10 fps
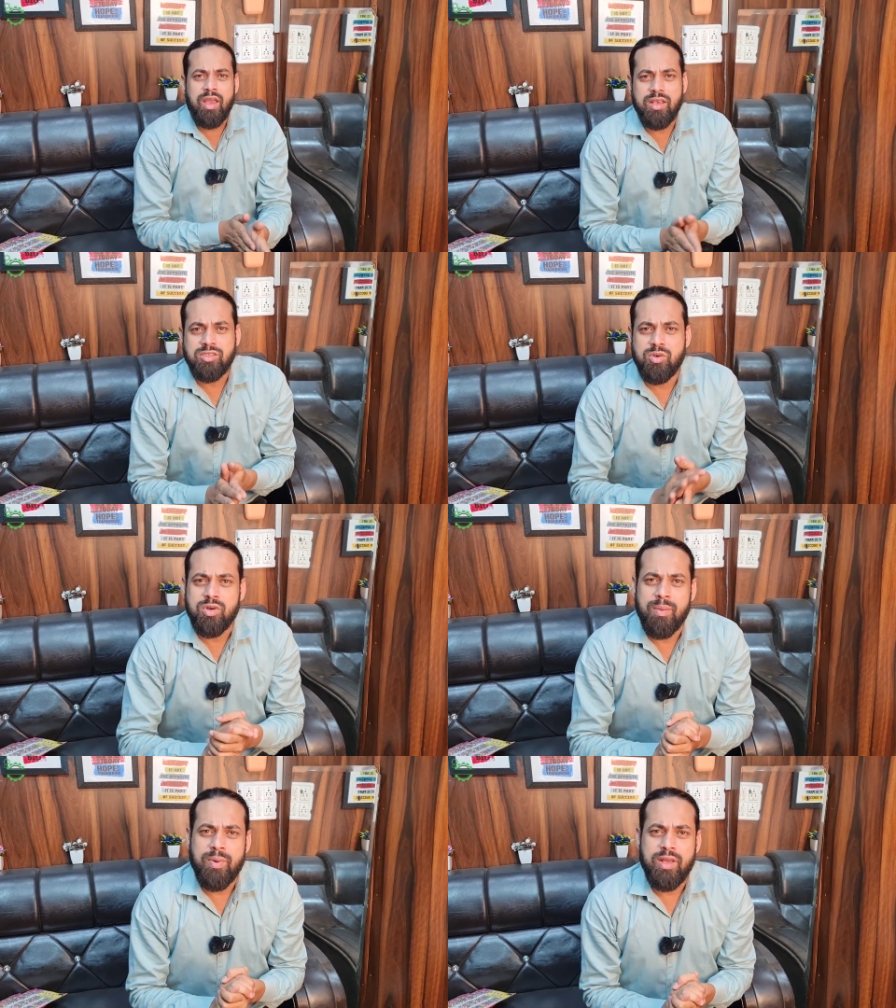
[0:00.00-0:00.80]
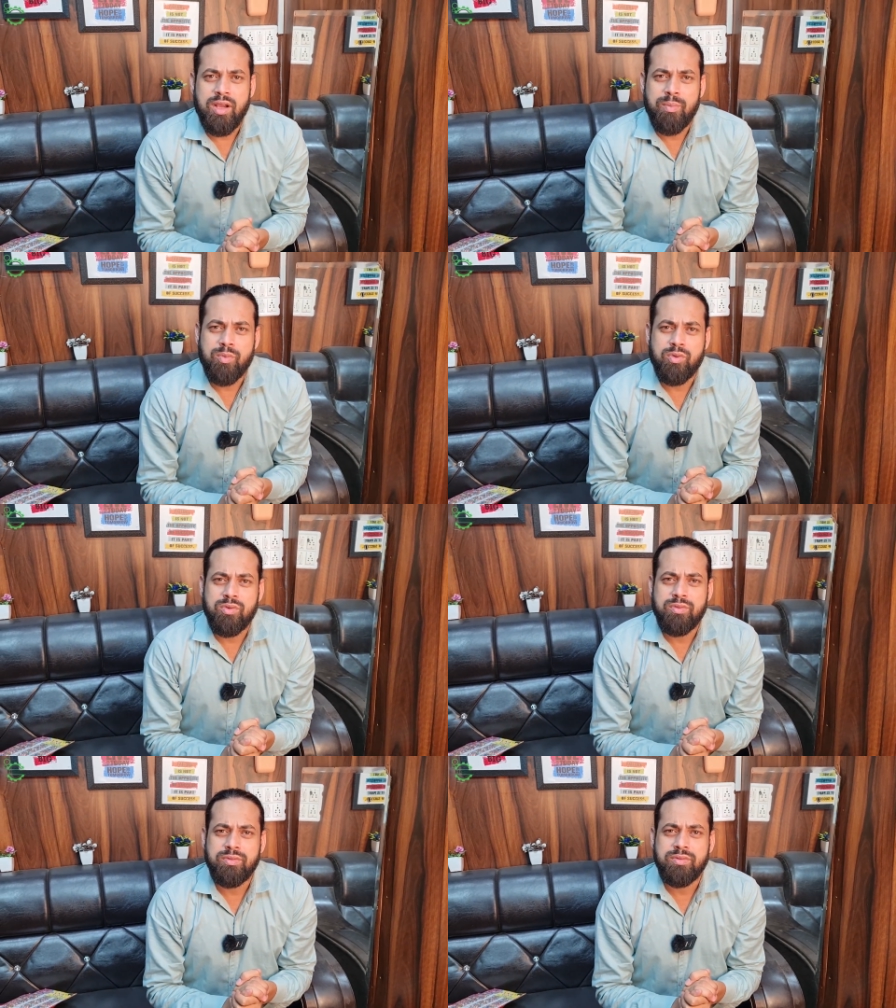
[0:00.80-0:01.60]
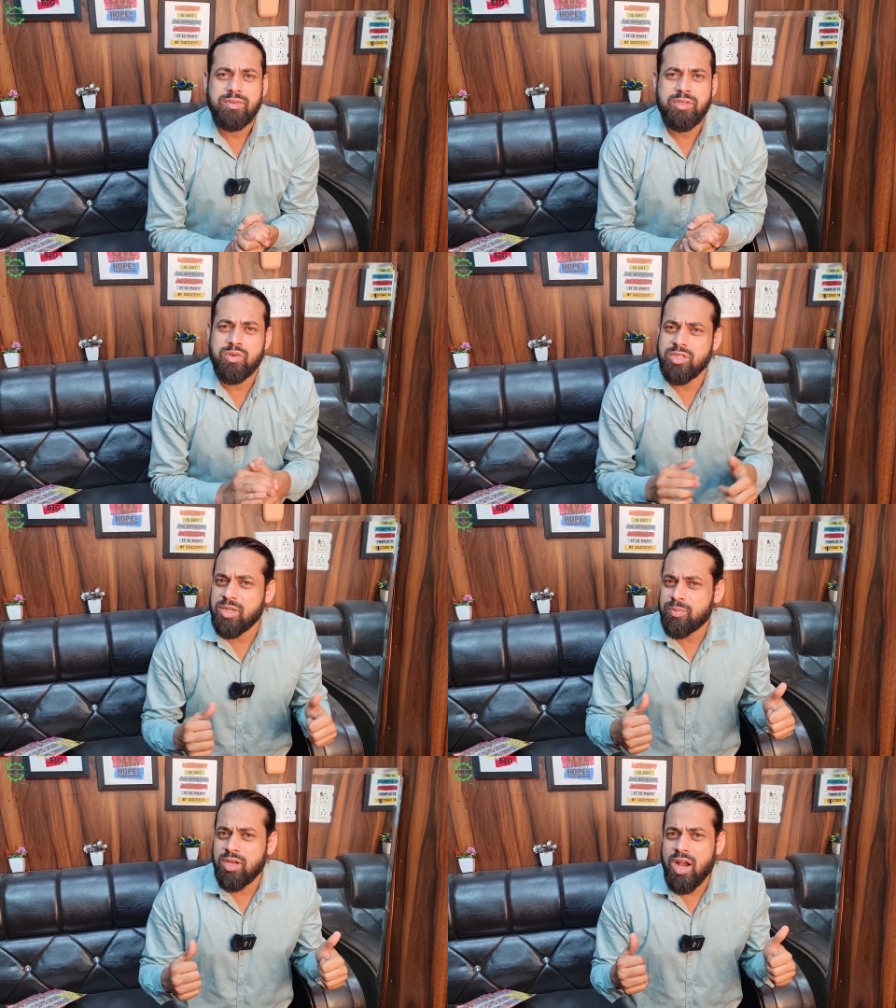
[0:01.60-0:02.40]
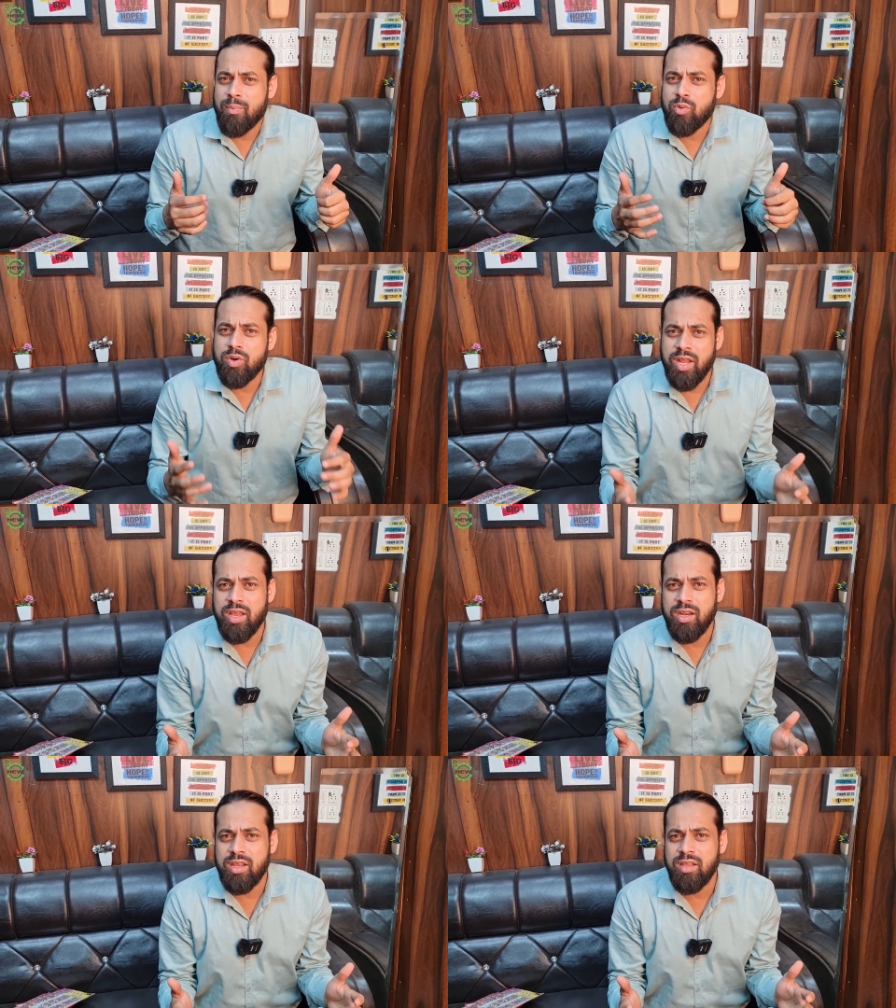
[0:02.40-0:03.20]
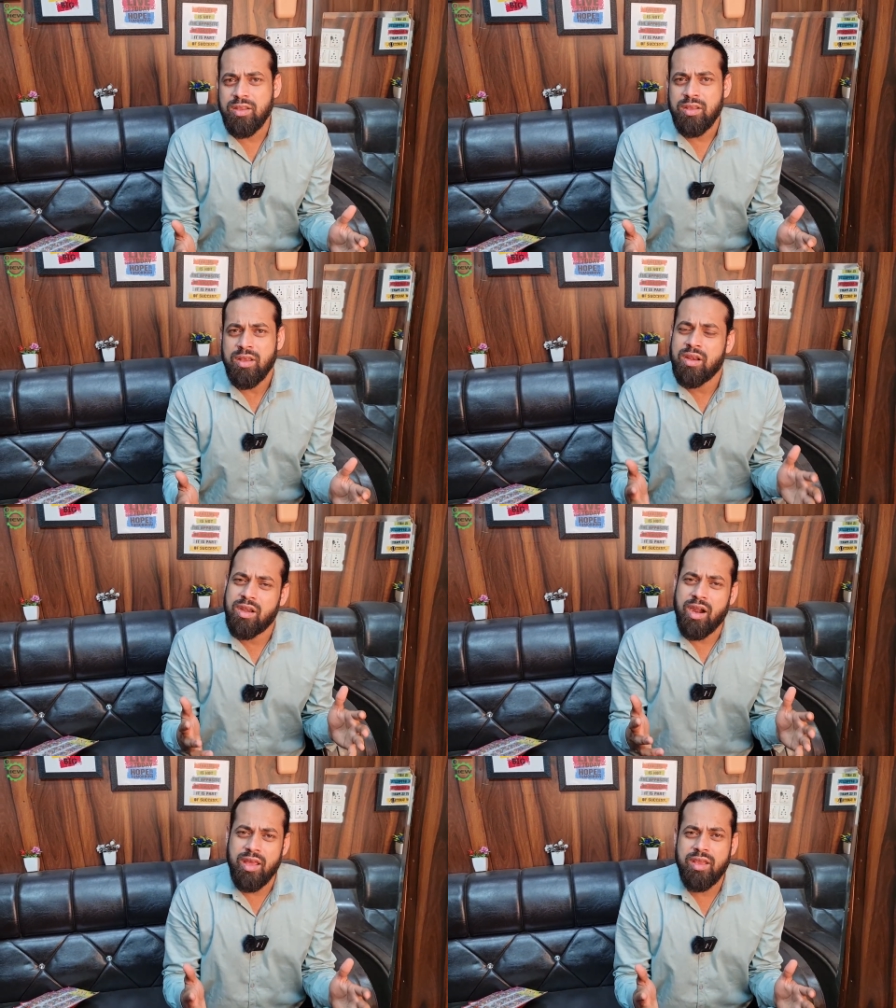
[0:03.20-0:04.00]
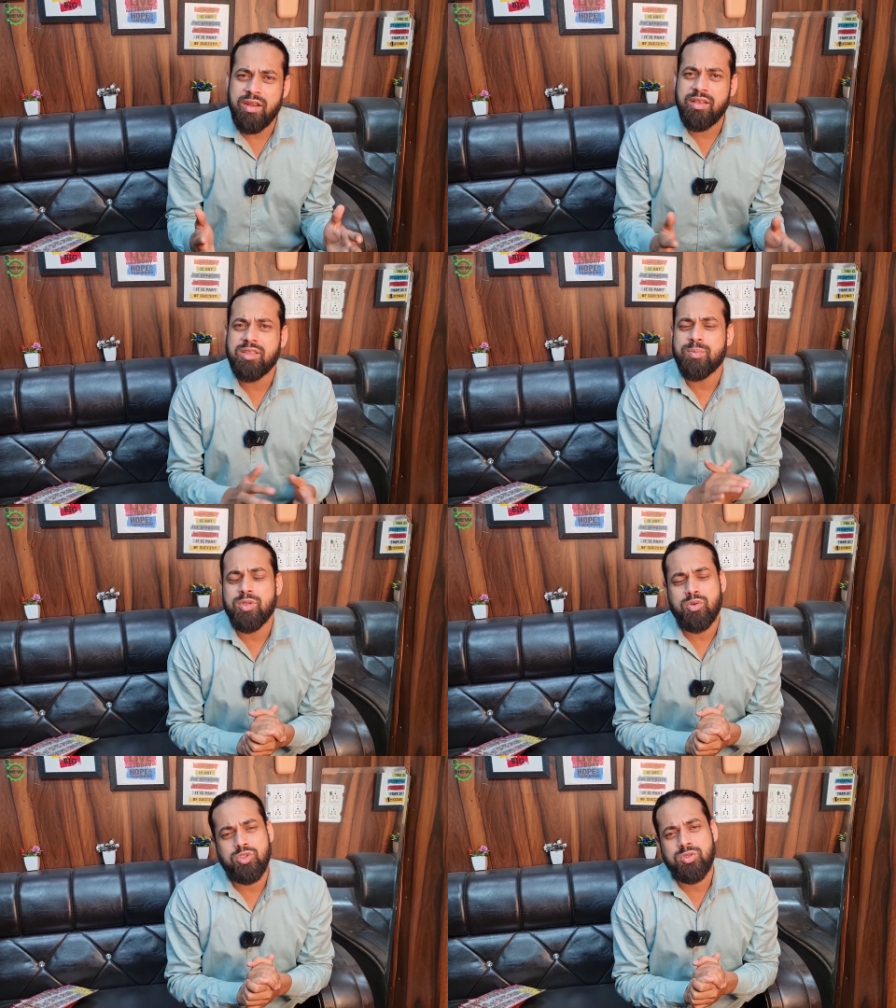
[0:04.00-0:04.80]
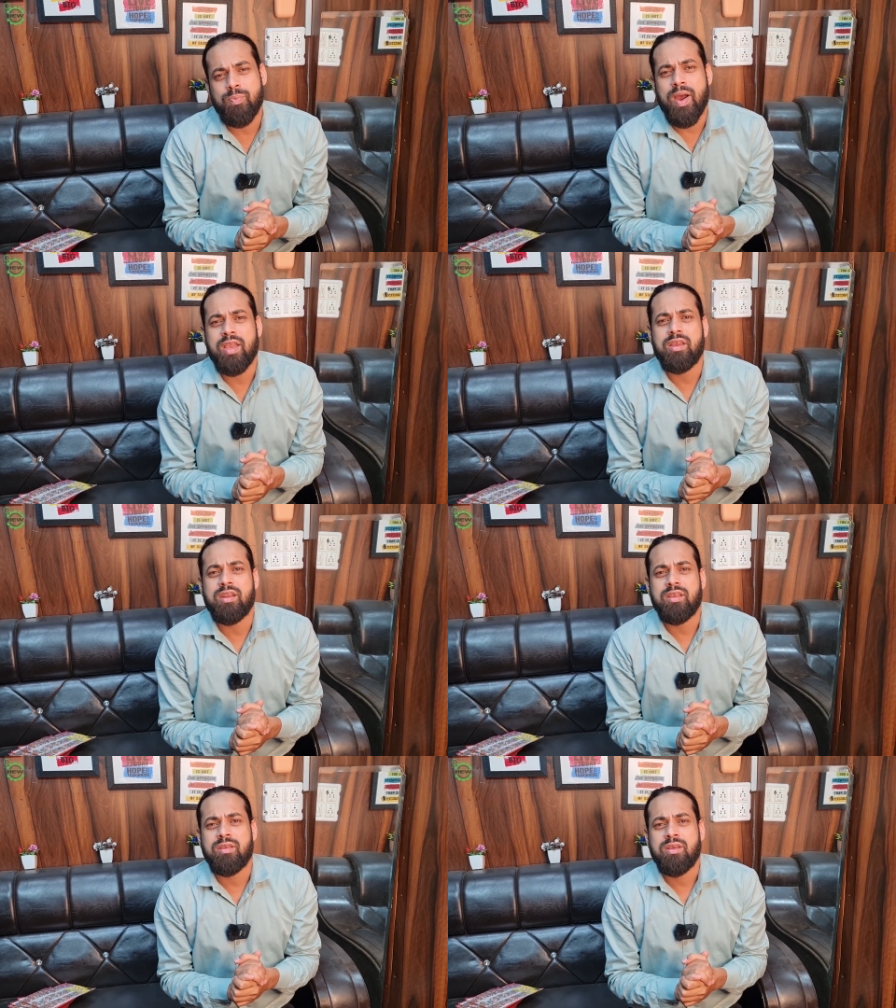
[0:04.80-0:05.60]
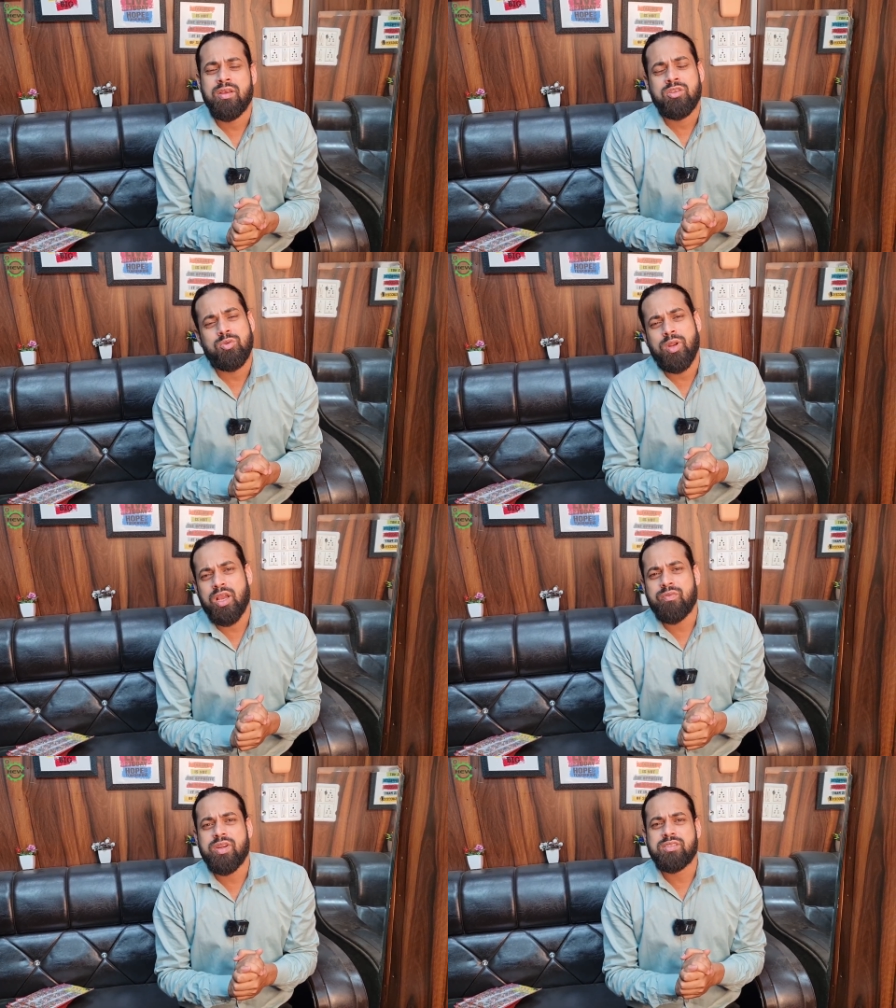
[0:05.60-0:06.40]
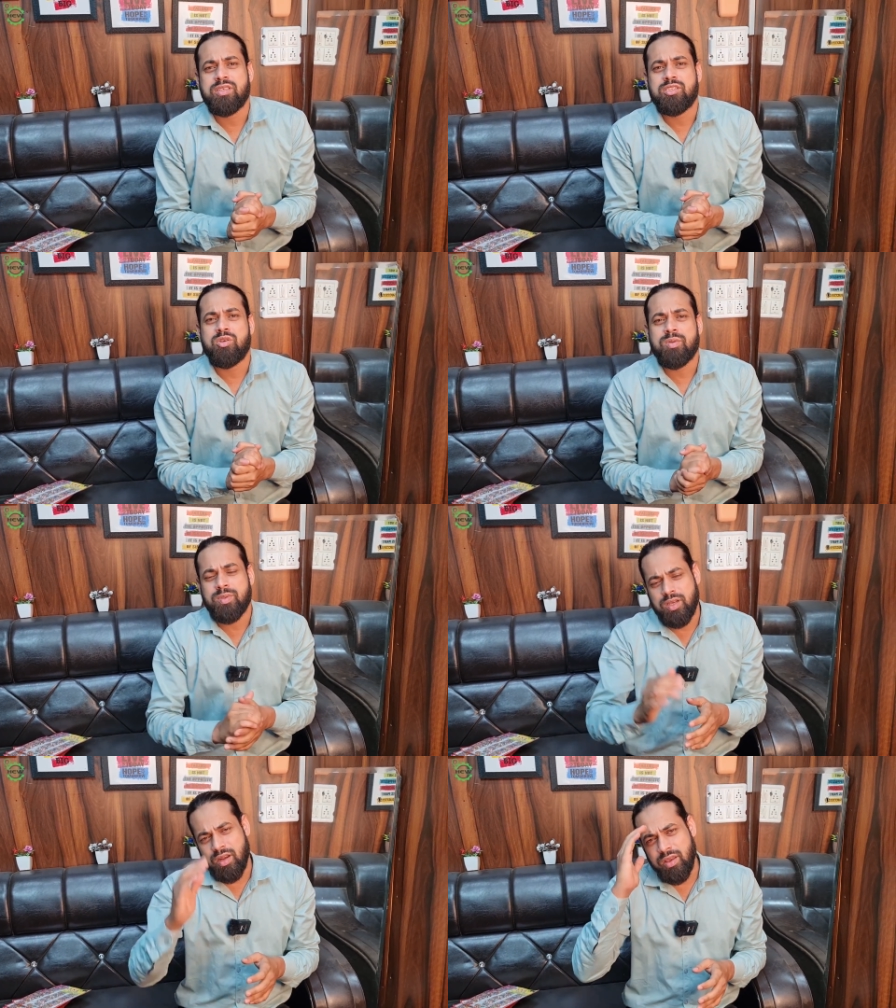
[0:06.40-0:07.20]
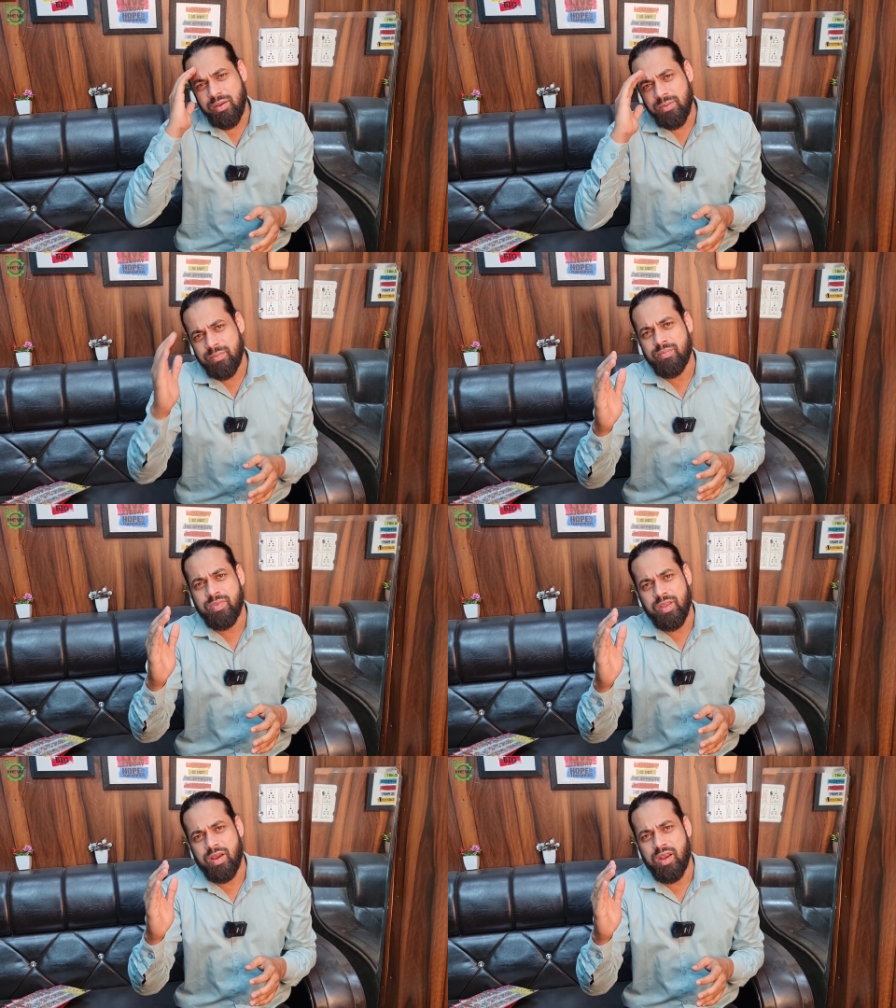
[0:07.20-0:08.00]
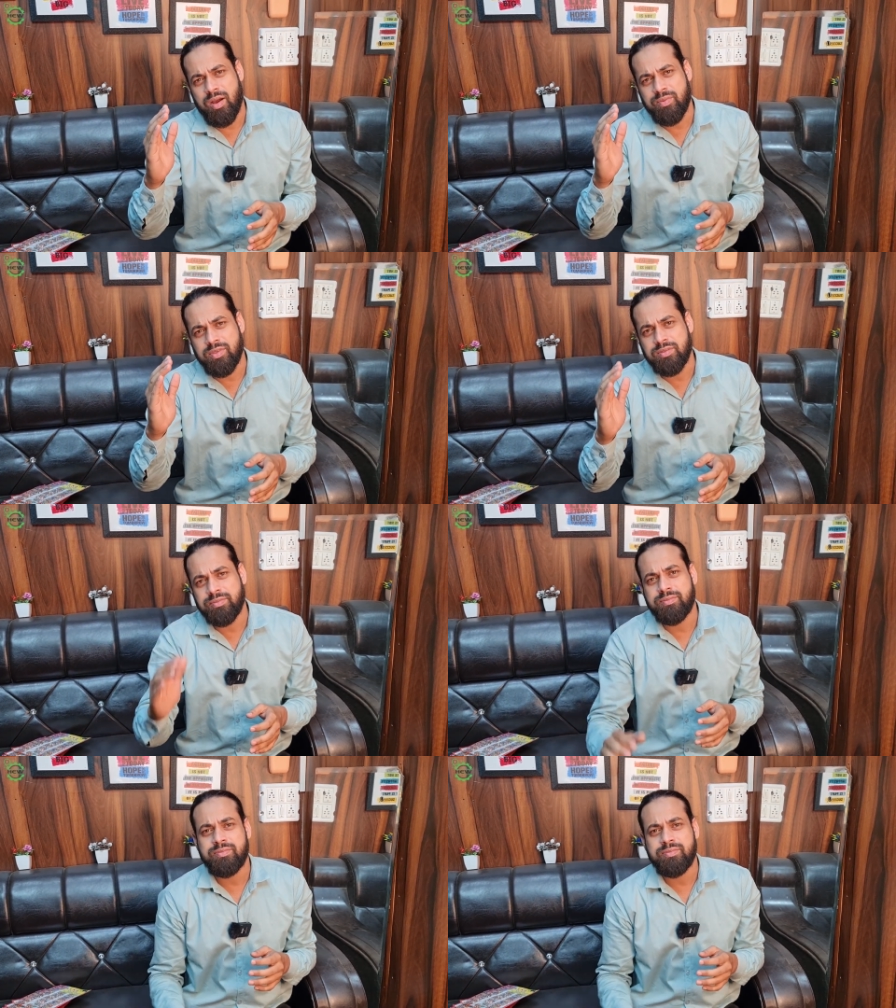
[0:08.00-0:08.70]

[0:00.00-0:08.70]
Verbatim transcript: ऐसे होना पड़ेगा आपको क्योंकि जब तक आप उठेंगे नहीं लड़ेंगे नहीं तब तक कुछ पाएंगे नहीं तो मिलेंगे फिर ऐसे किसी तब तक के लिए अल्लाह हाफिज़